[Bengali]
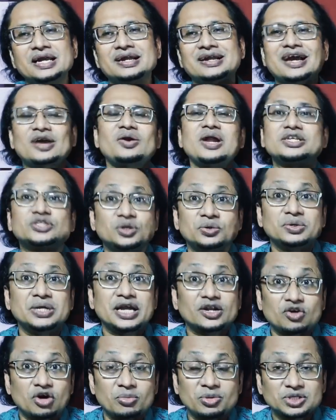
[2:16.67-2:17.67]
কারণ আসলে উনি
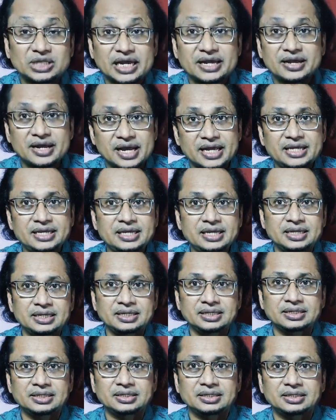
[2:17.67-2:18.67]
আর ক্ষমতায় নাই
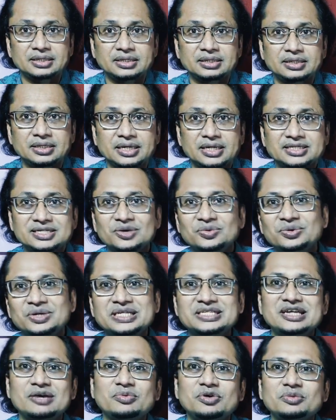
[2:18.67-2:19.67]
এটা উনি
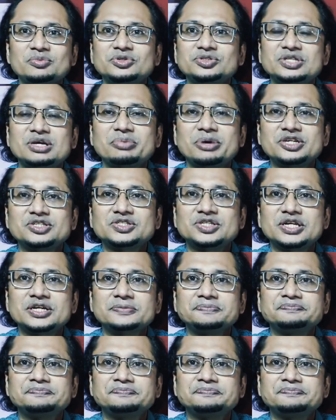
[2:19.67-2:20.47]
যেমন বুঝতে পারছেন